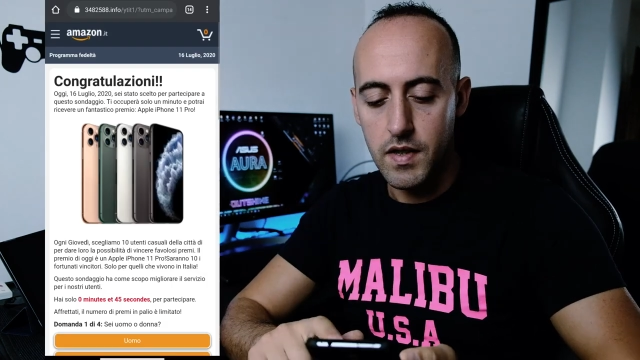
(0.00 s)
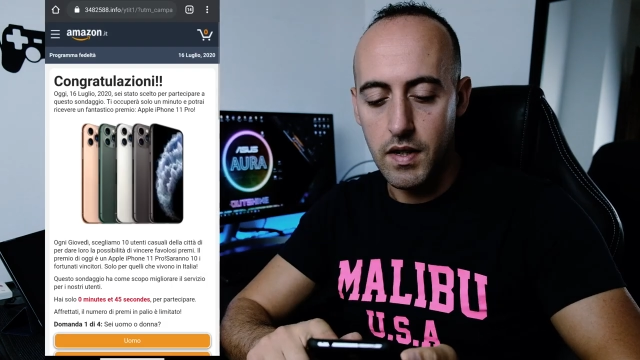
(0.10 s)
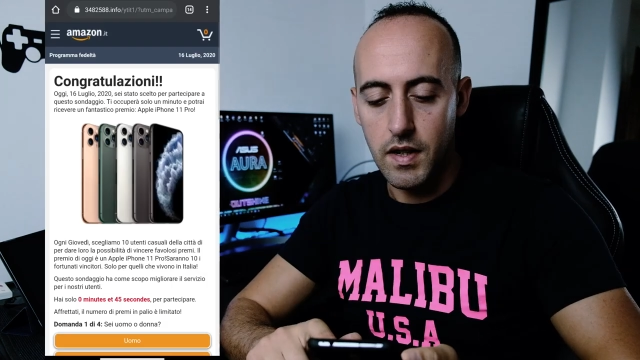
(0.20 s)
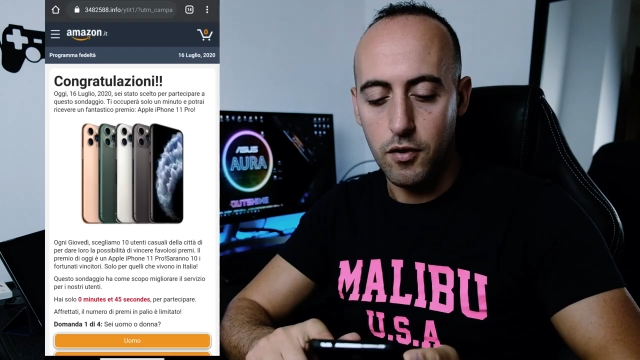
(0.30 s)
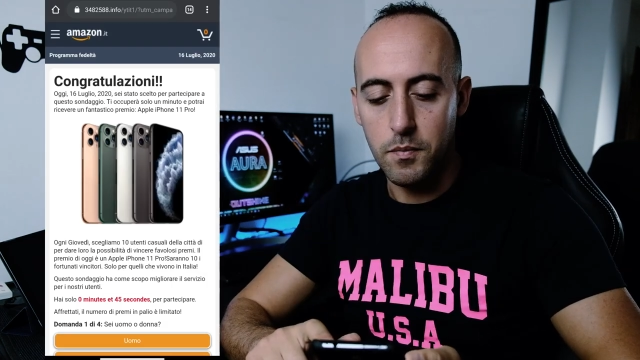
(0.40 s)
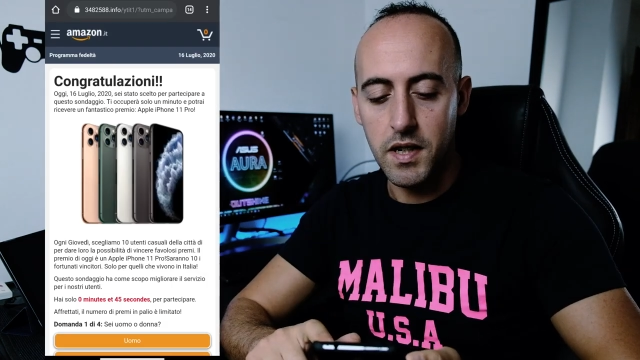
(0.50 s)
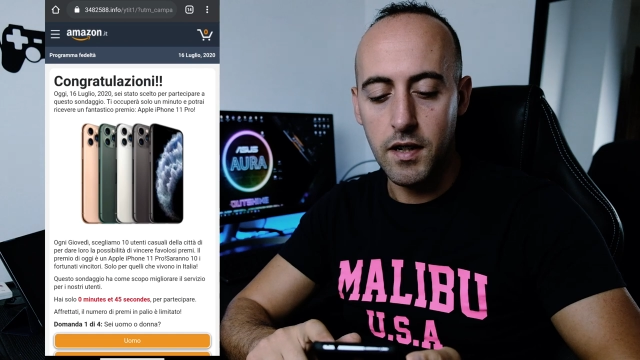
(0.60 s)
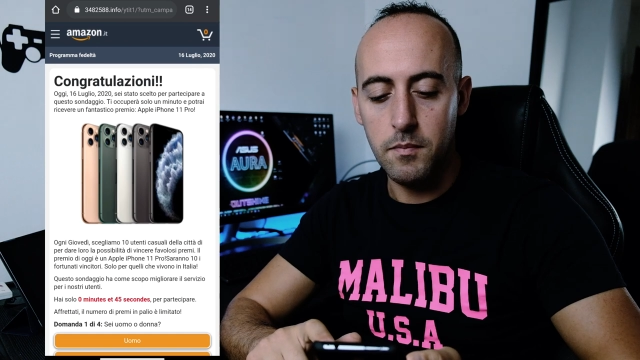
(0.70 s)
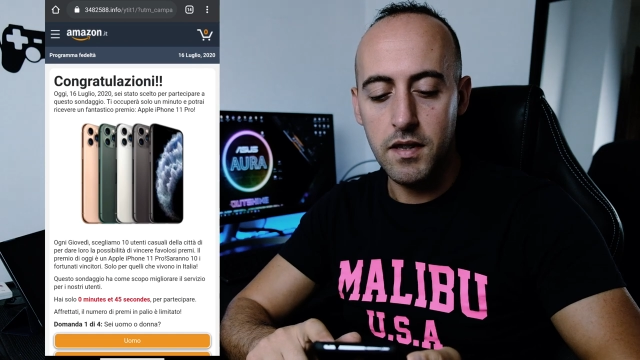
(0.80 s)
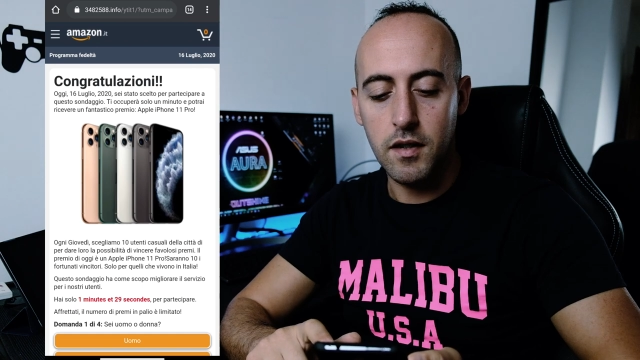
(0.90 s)
Ecco,
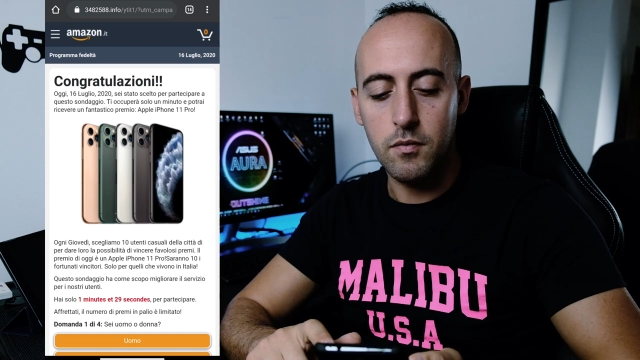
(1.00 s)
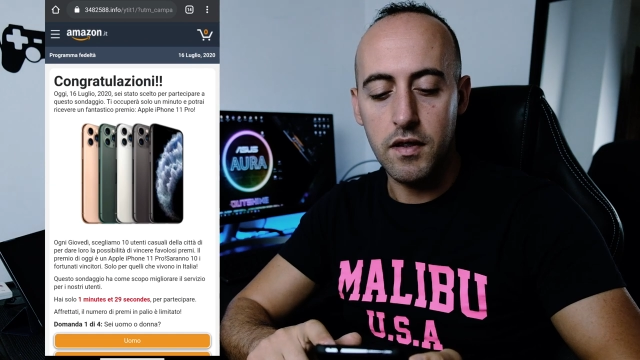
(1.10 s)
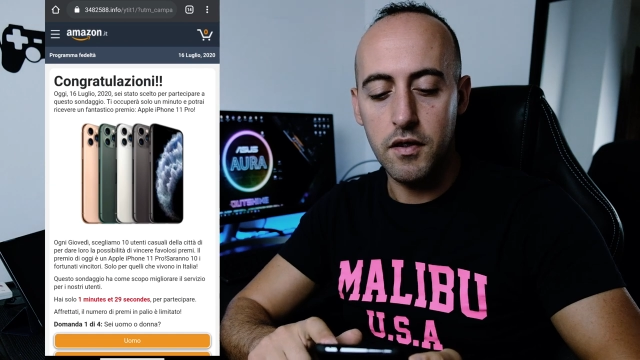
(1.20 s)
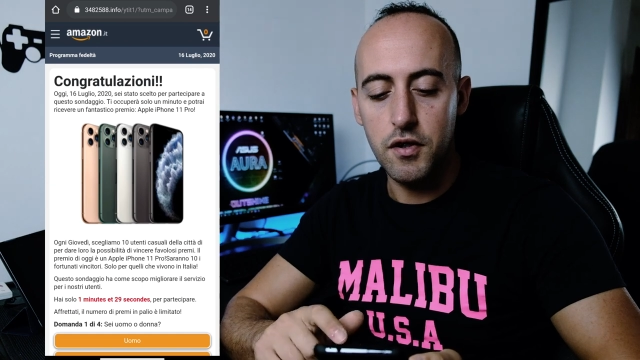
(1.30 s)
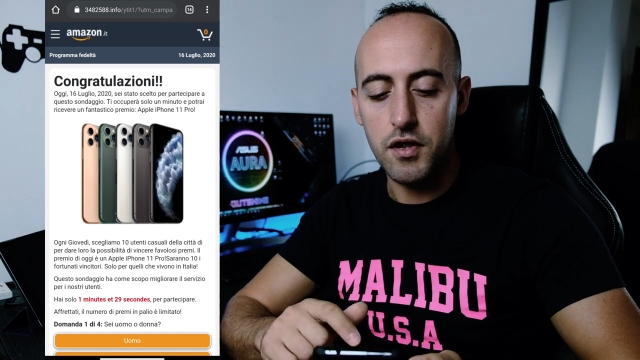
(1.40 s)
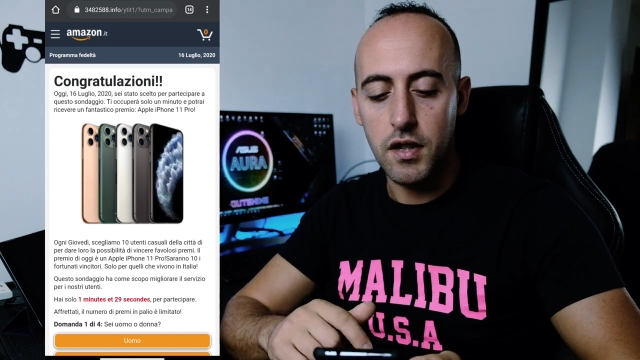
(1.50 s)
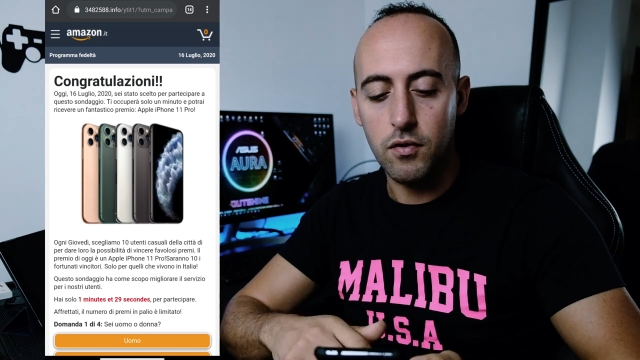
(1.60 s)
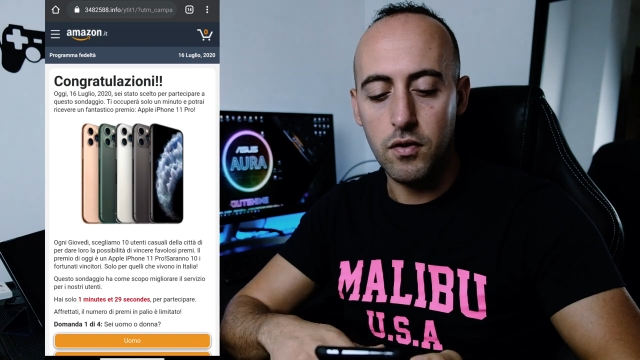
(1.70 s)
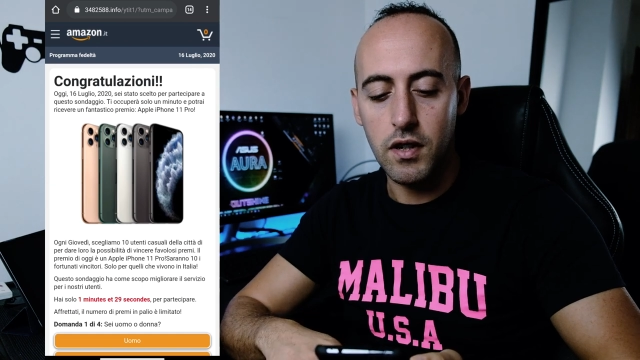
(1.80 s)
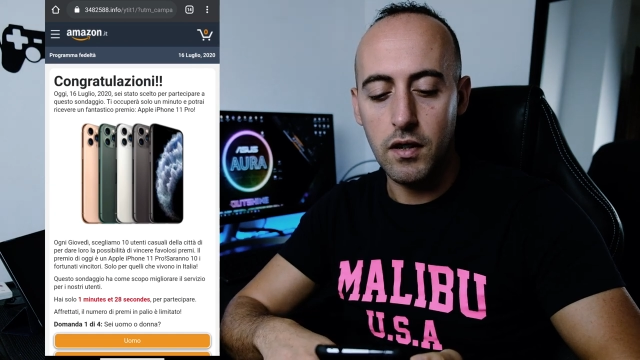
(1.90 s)
praticamente qua ti dice
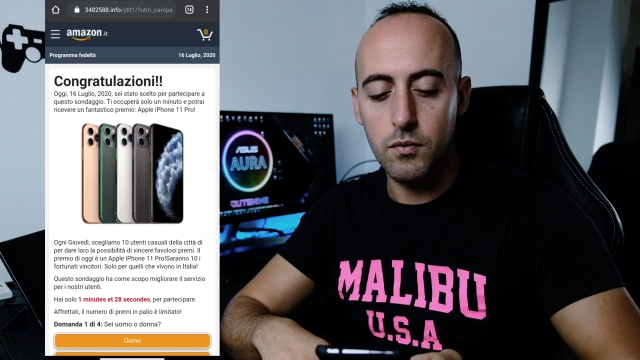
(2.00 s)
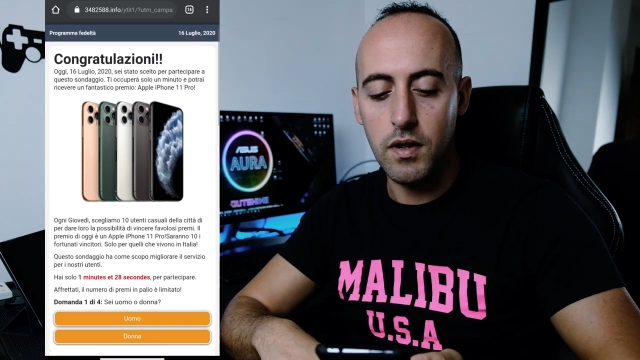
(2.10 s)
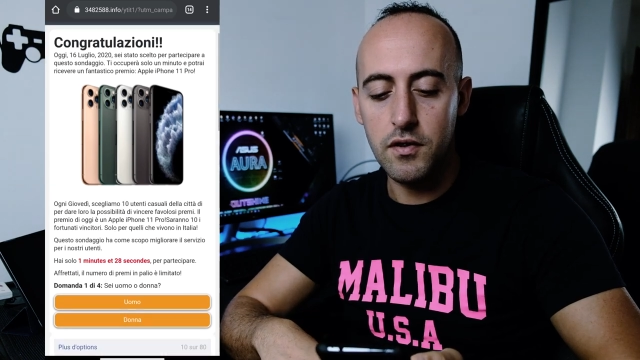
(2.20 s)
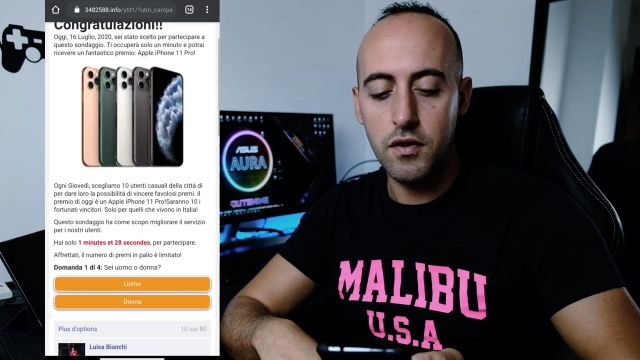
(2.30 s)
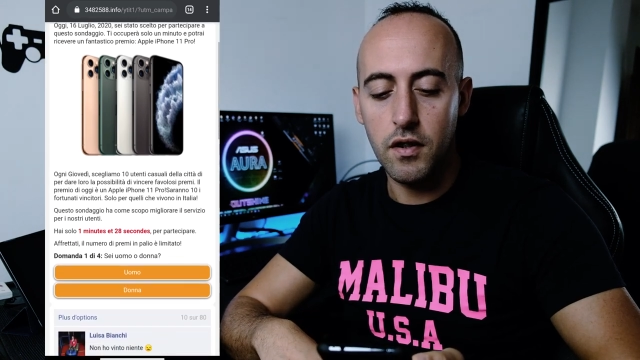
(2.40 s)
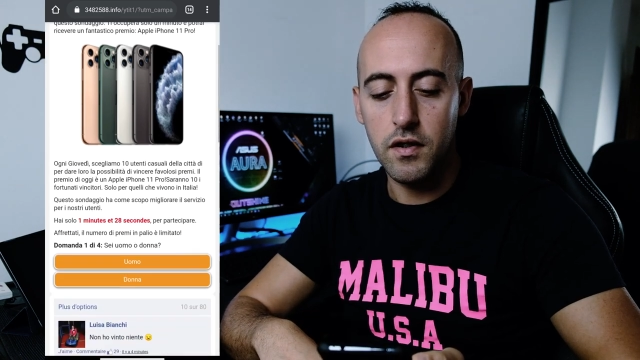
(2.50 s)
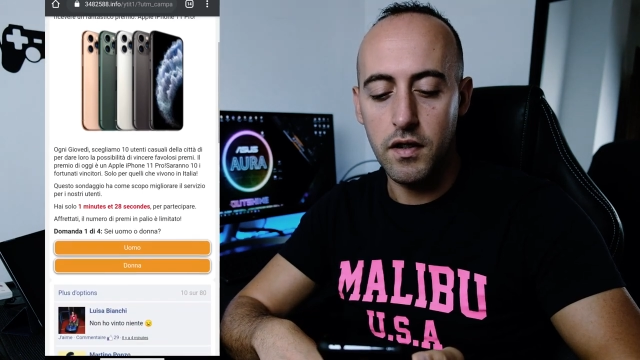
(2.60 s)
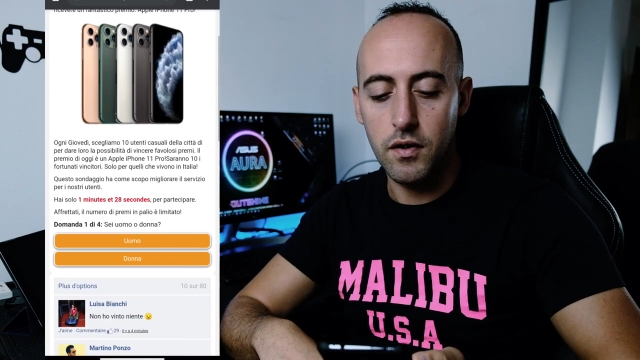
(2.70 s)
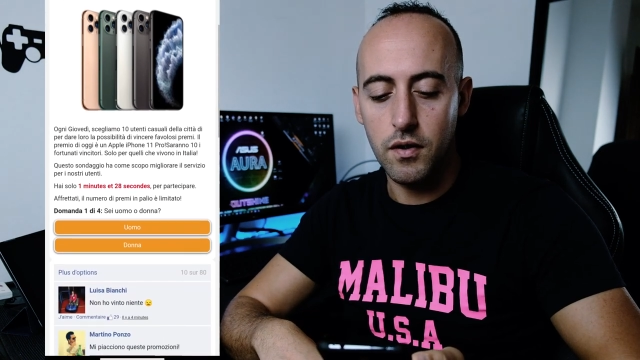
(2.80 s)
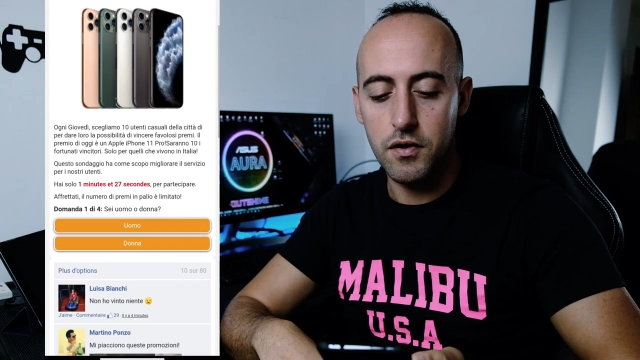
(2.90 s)

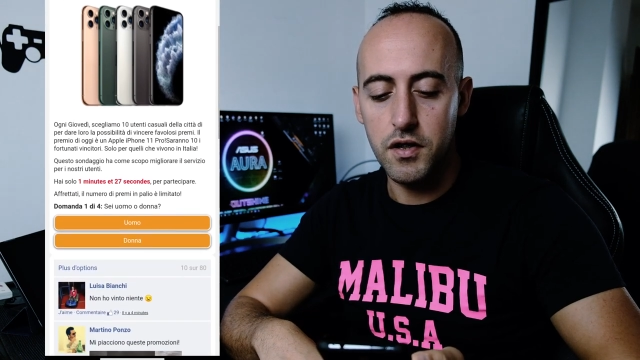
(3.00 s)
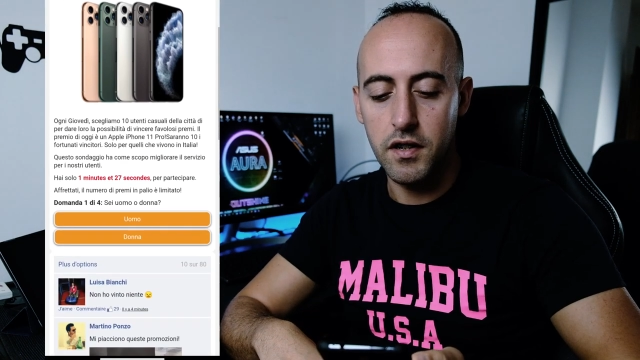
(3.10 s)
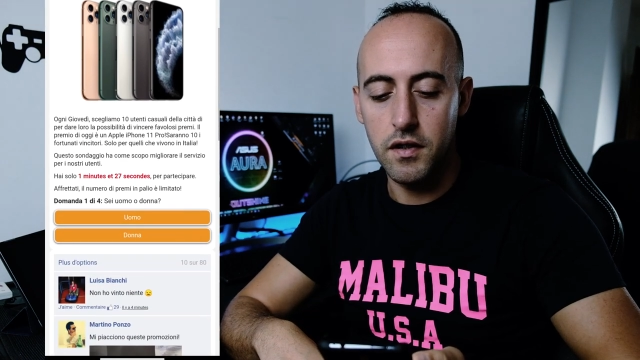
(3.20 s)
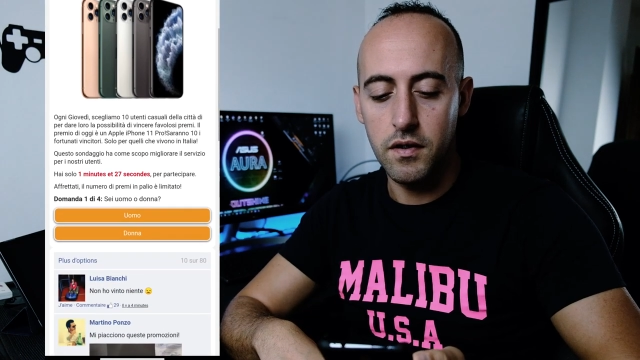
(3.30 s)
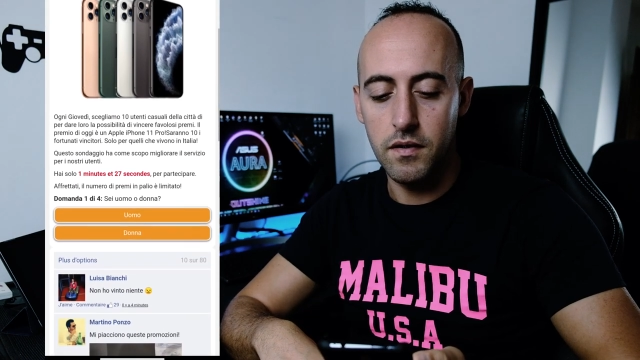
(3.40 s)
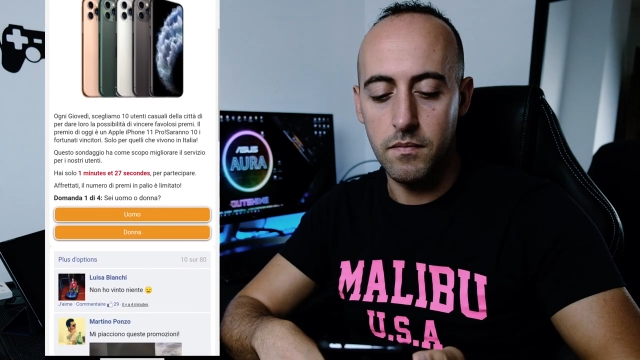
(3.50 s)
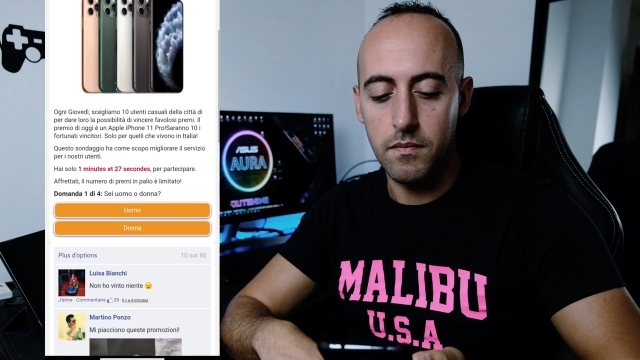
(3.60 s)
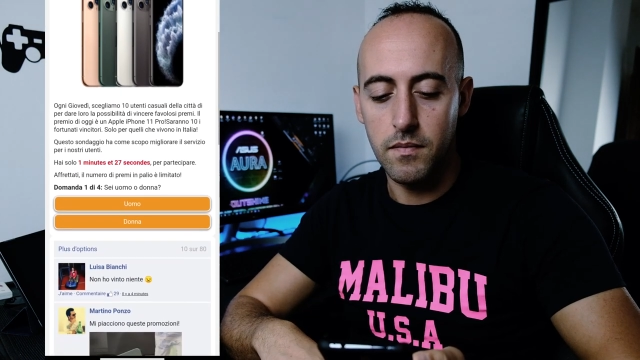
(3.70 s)
congratulazioni, oggi mm,